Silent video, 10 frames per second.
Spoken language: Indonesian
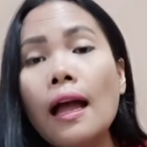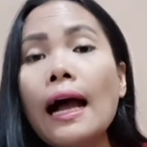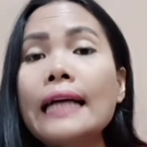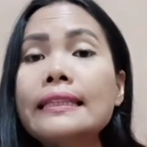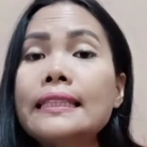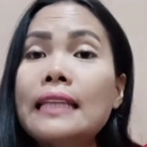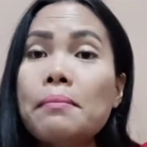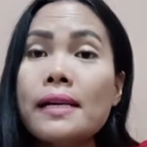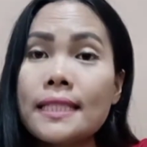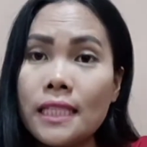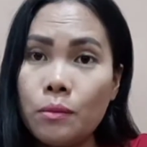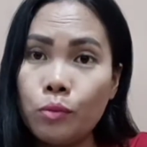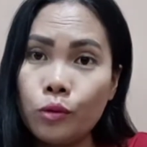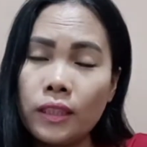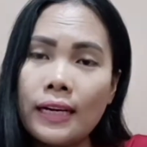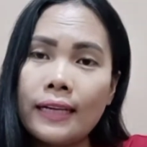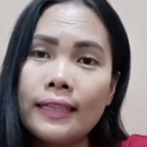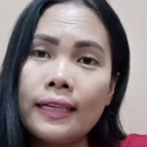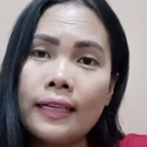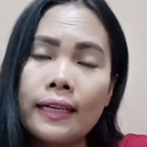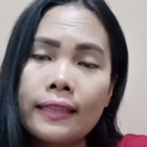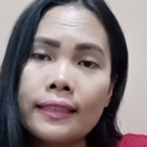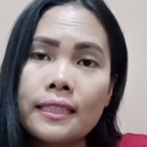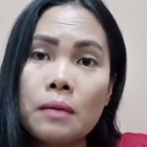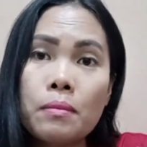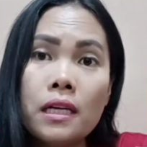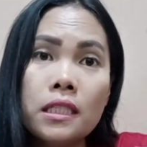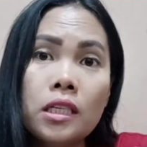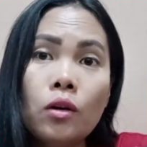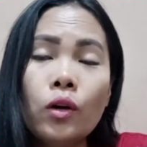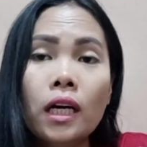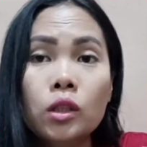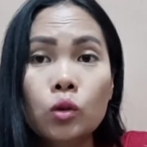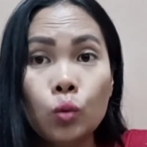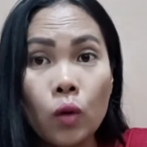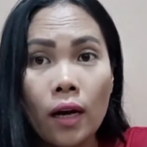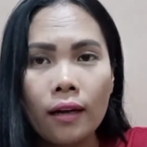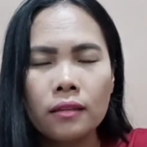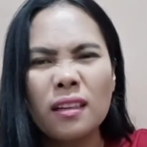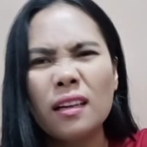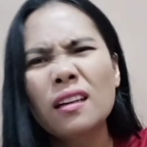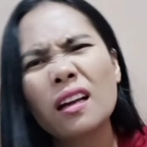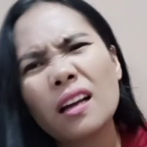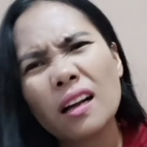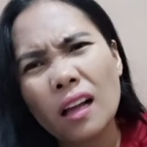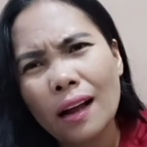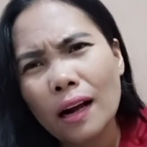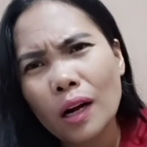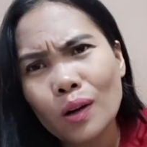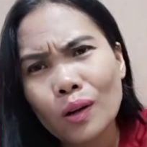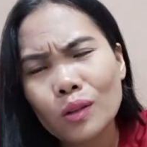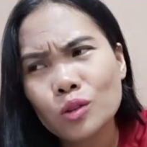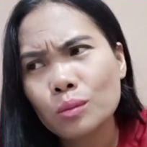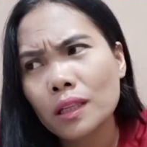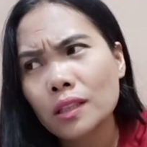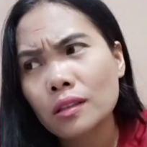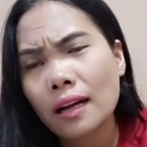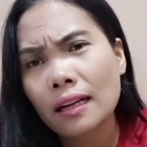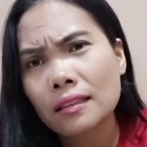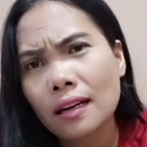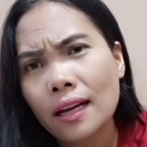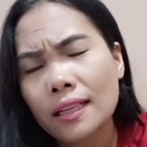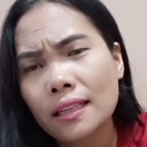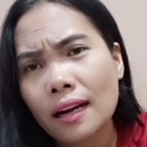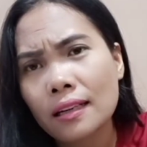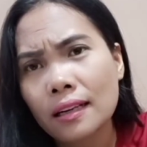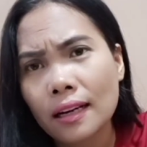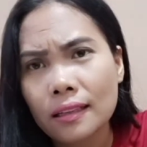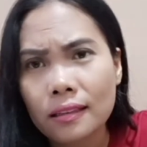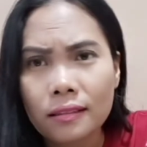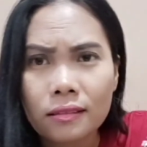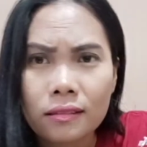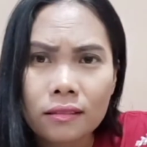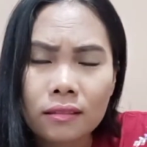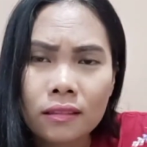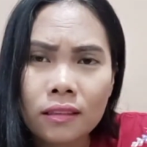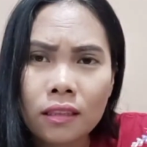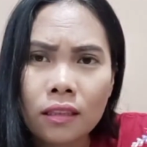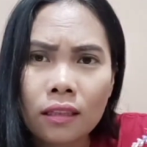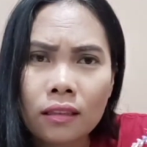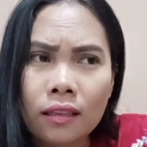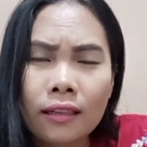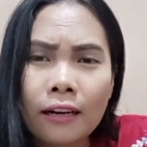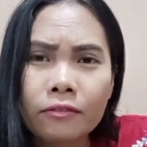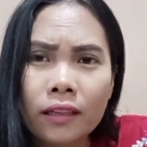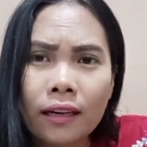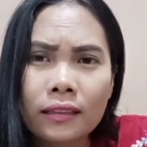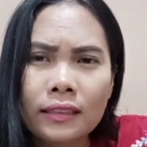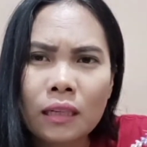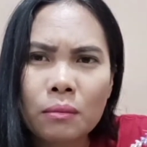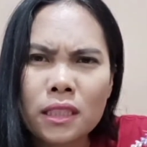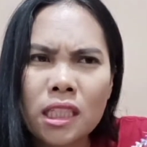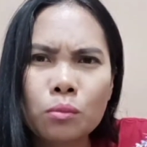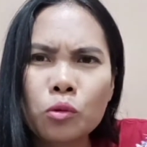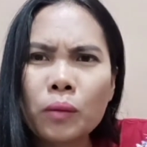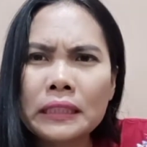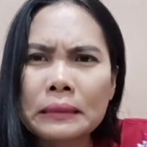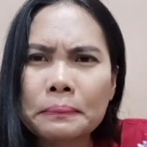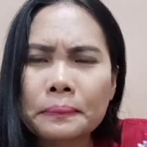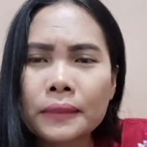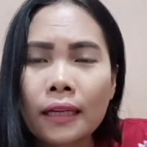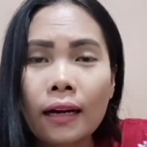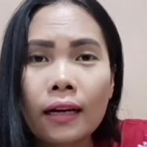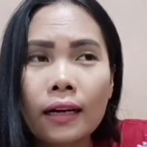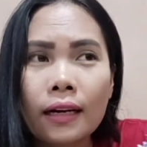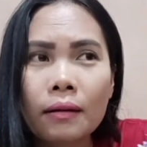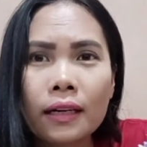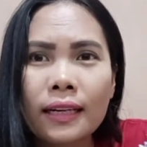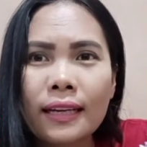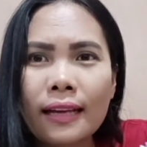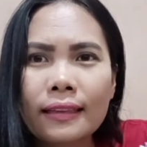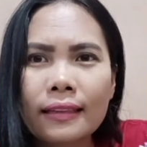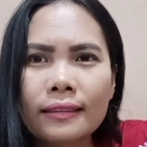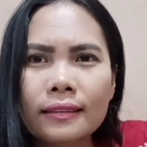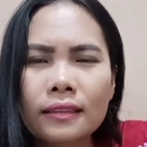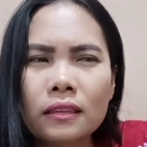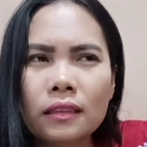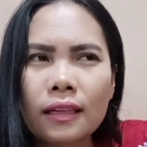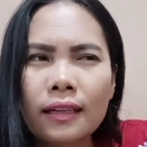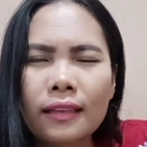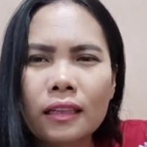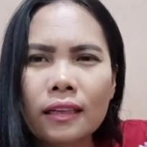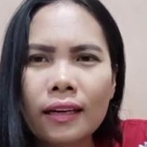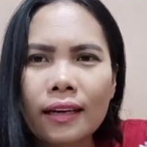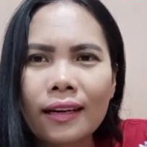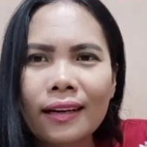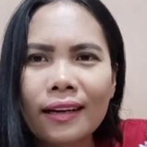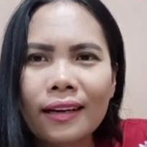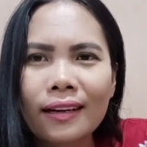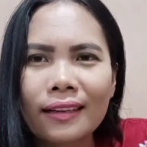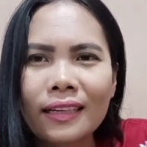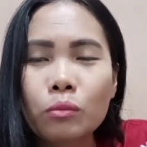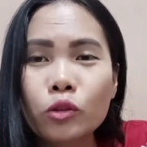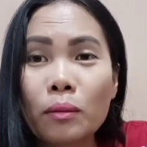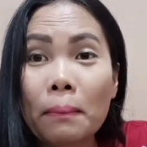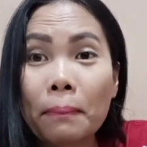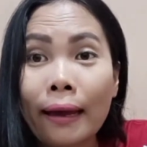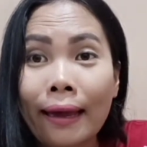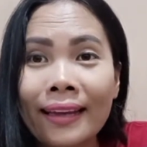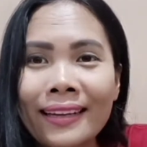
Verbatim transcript: atas nama si ibu, tidak ada atas nama si orang tua. Nah, kan kayak kalau cuma akte lahir anak uh, terdaftar atas nama si ibu macam uh, eh, kelihatan uh, kelihatan kayak nggak punya bapak ya